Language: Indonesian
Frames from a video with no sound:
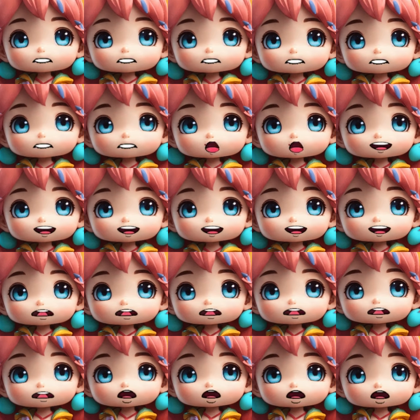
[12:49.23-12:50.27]
nanti malam
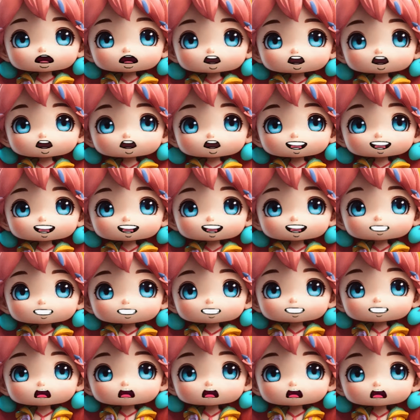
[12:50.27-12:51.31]
Ezra akan
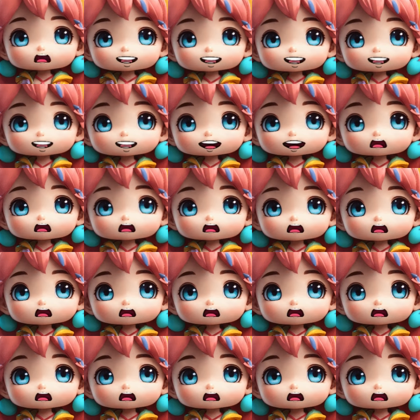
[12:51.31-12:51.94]
menggertaknya lagi?